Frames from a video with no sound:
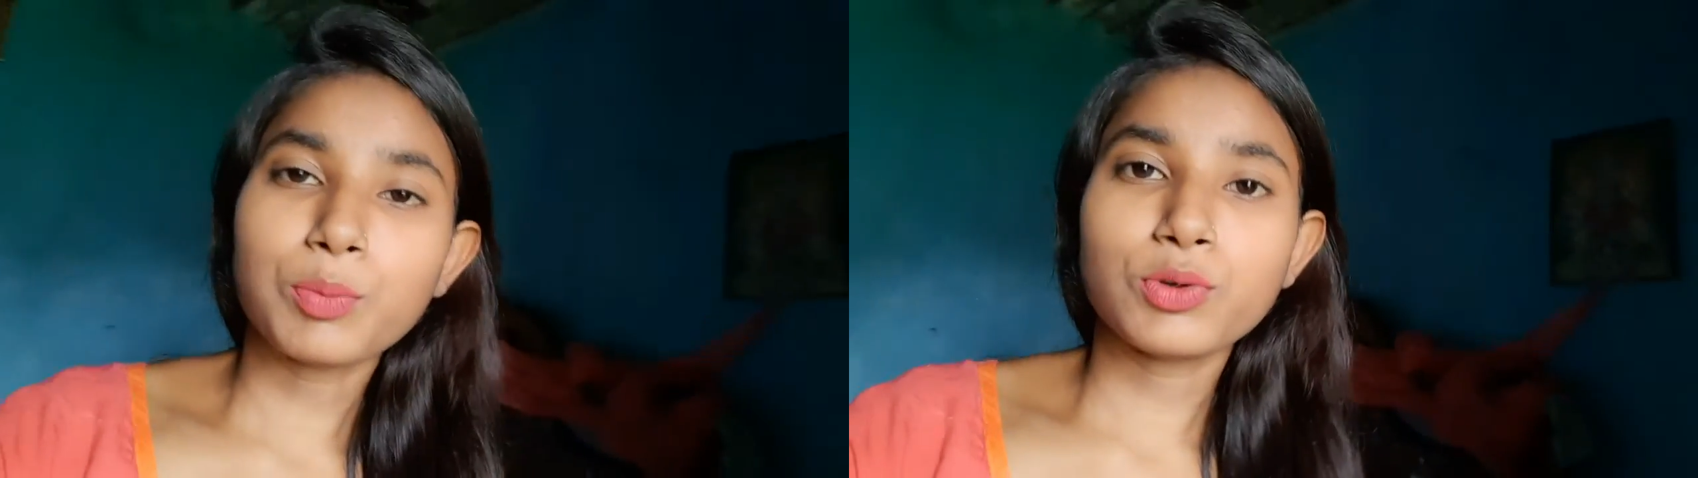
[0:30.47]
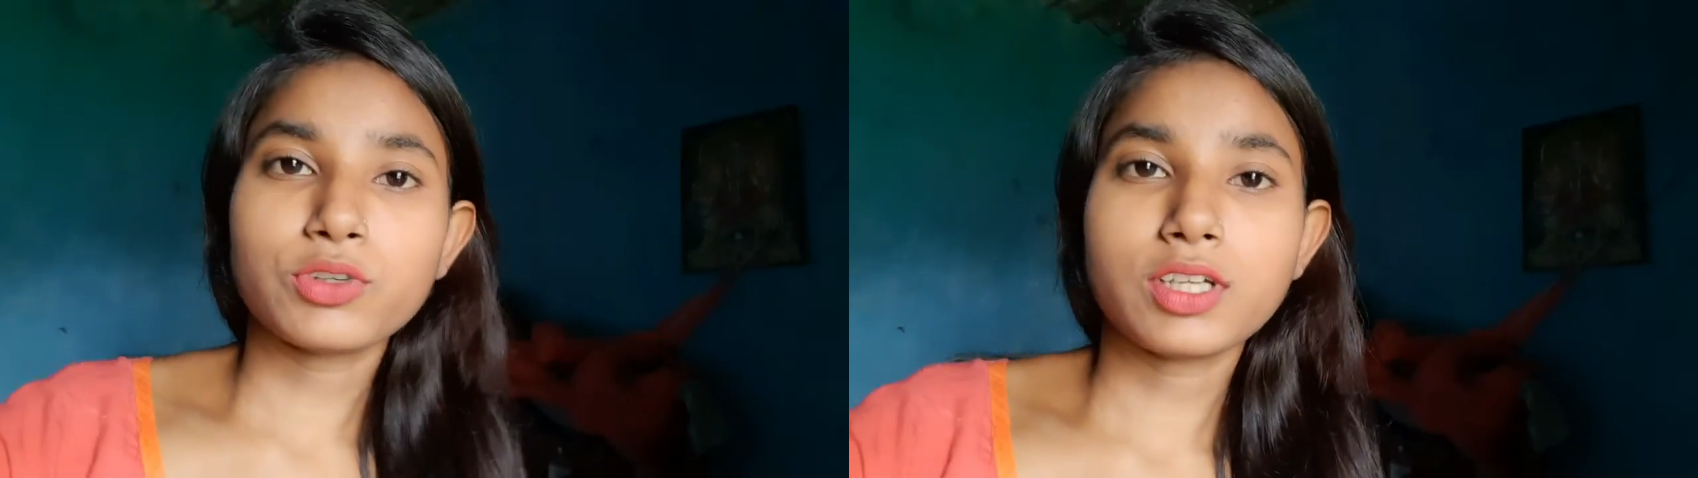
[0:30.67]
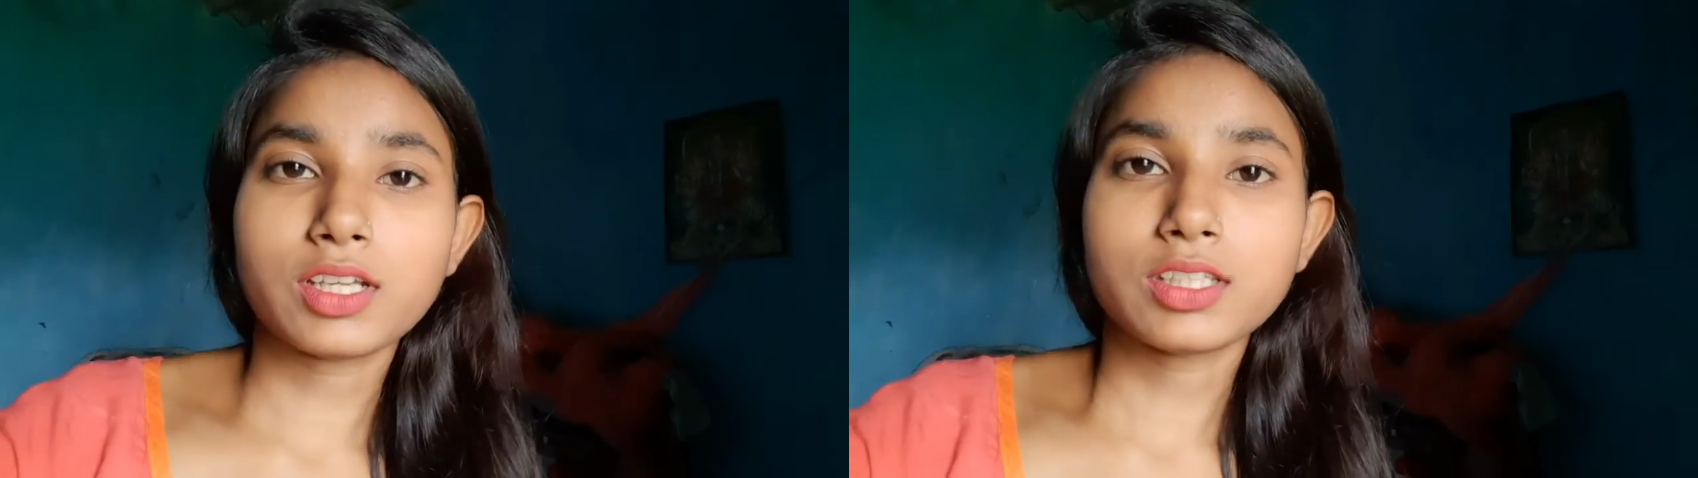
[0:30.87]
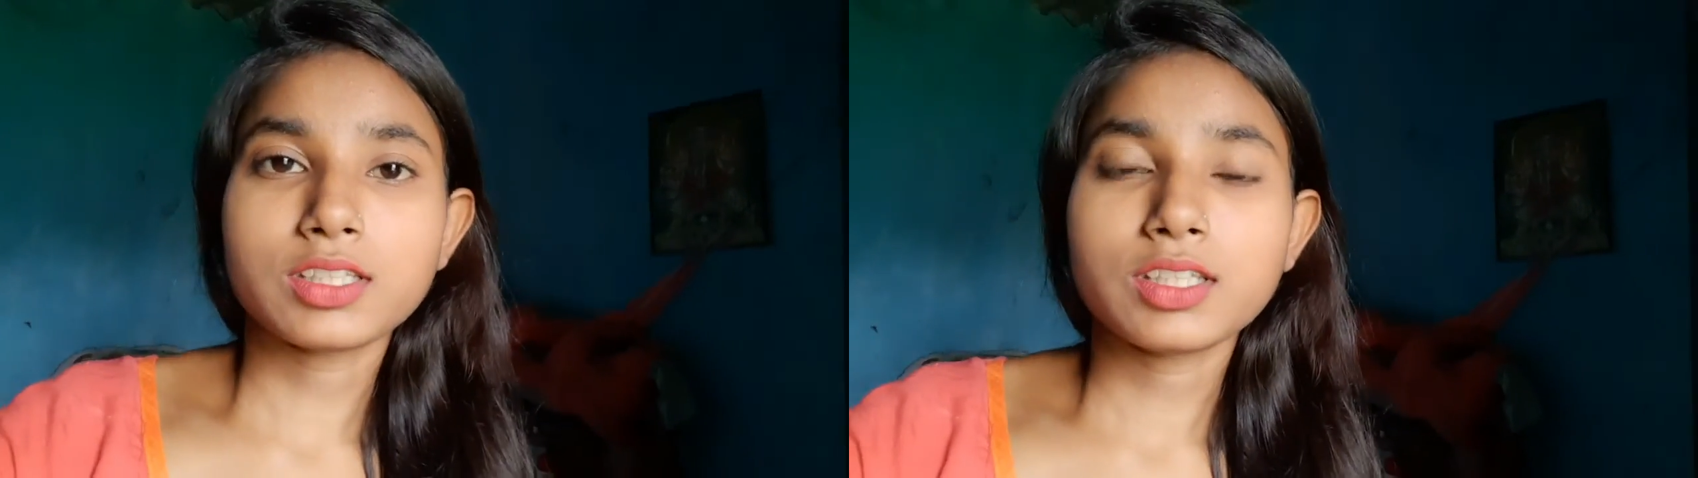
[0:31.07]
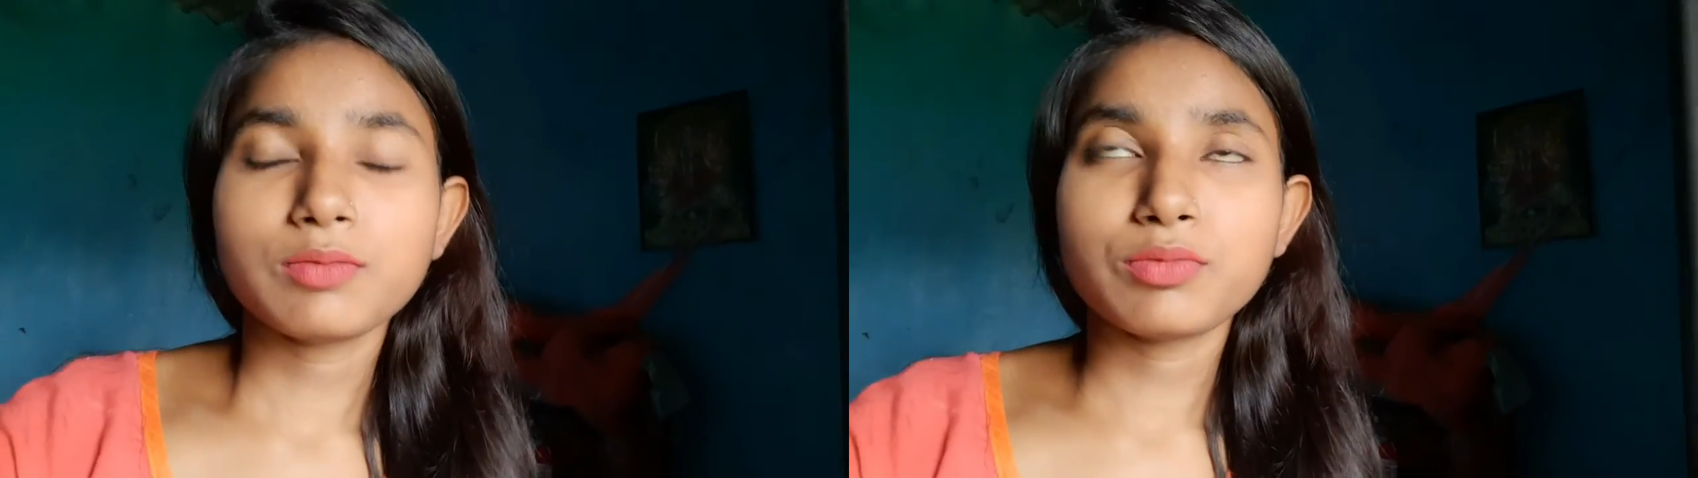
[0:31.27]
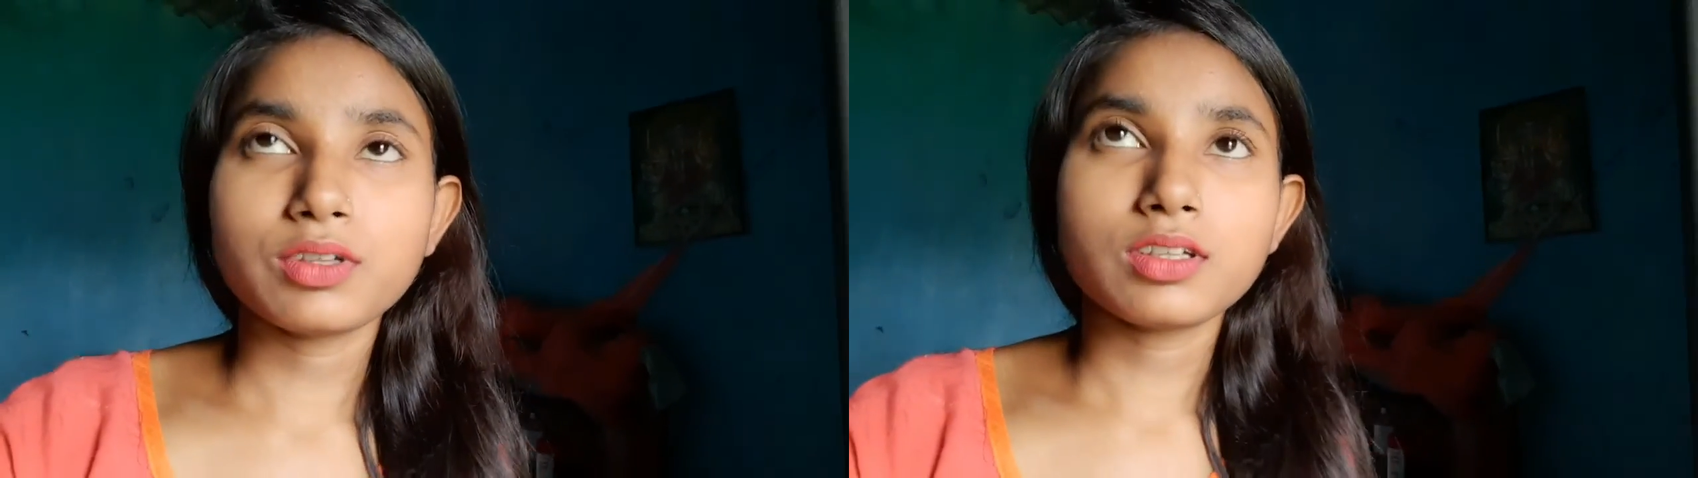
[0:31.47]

अपलोड कर दी थी